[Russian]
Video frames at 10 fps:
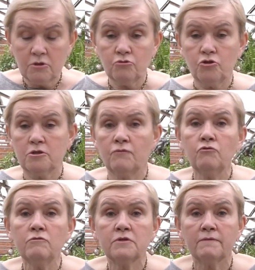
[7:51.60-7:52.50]

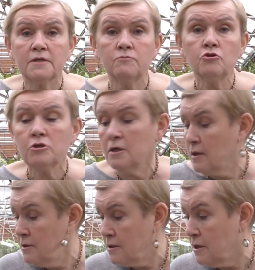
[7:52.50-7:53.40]
существуют всевозможные
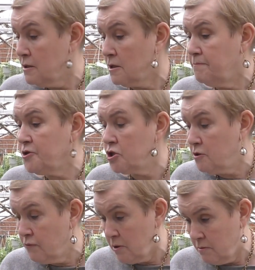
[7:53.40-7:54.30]
контейнеры
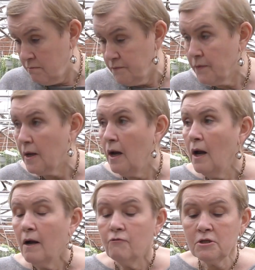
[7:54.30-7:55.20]
пищевые.
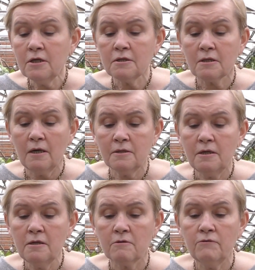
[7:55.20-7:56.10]
Вот этот
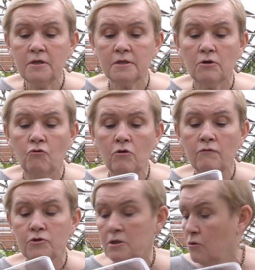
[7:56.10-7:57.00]
контейнер, видите,
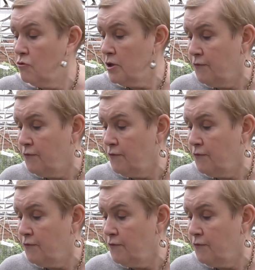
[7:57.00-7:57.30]
он вот такой